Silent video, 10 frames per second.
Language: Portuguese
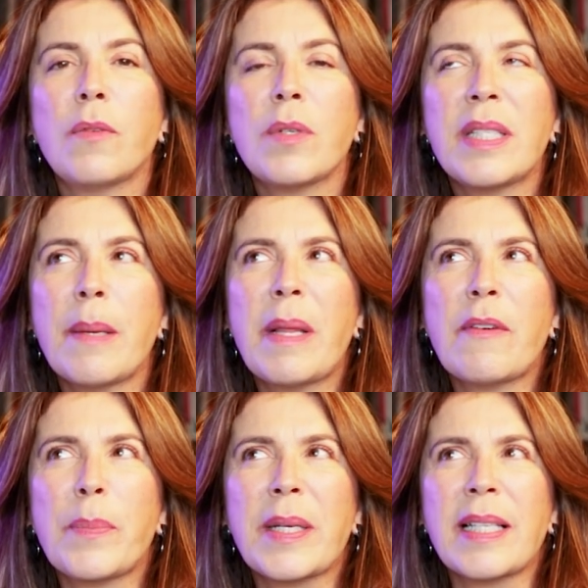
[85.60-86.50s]
Você
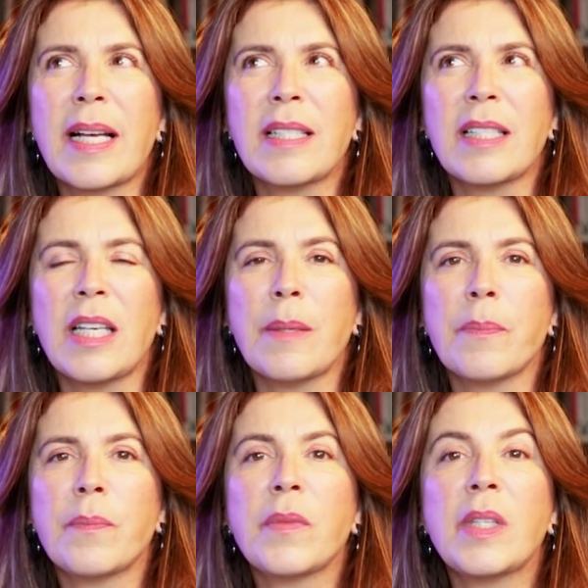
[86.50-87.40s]
deve pensar assim:
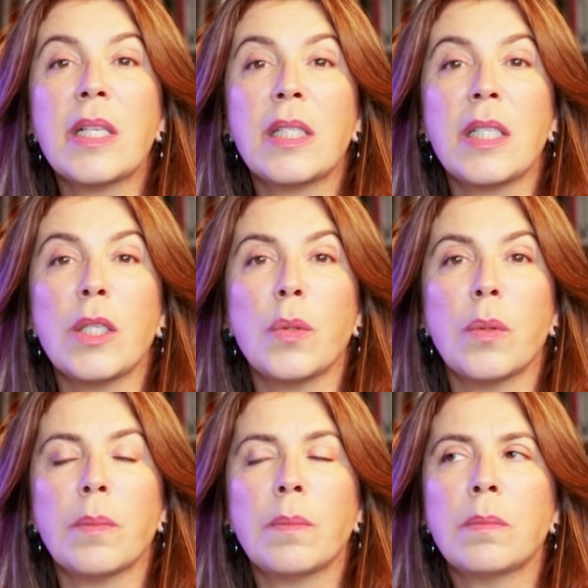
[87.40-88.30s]

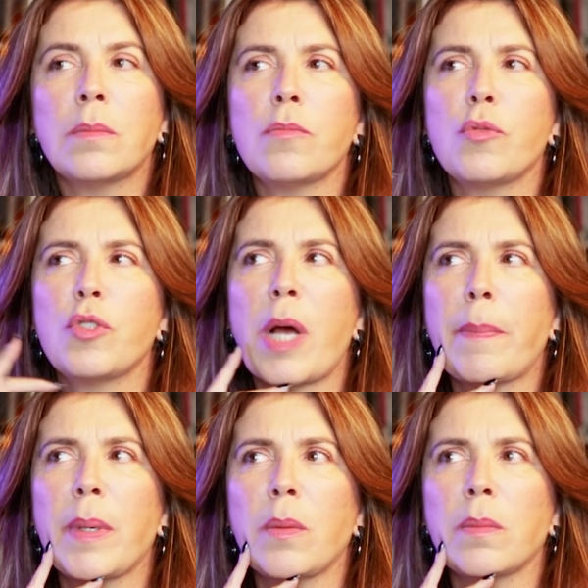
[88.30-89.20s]
tecido,
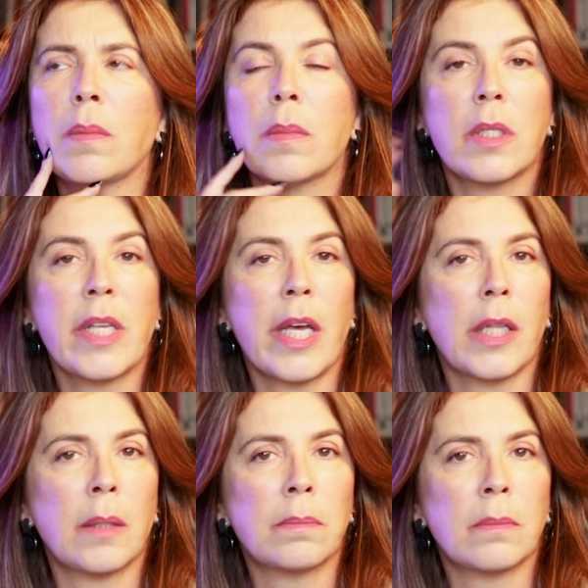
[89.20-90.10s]
Japão?
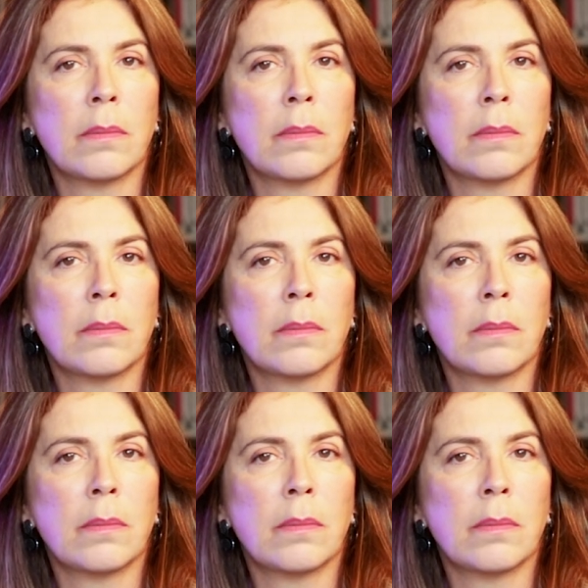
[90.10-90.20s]
Seda.